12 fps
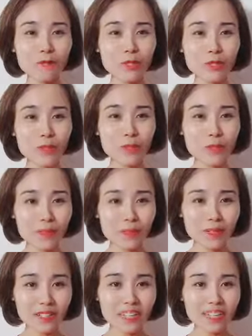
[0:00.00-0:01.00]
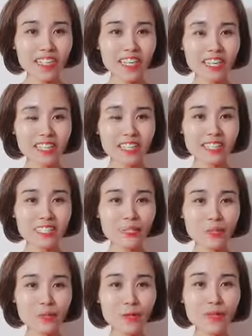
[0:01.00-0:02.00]
nguồn thu nhập mới để cải thiện
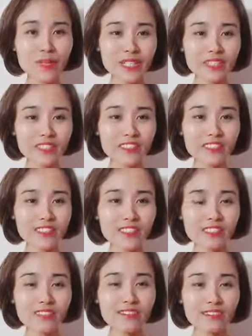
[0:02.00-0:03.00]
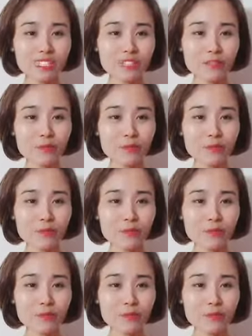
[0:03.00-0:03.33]
cuộc sống của mình hơn nhưng thường thì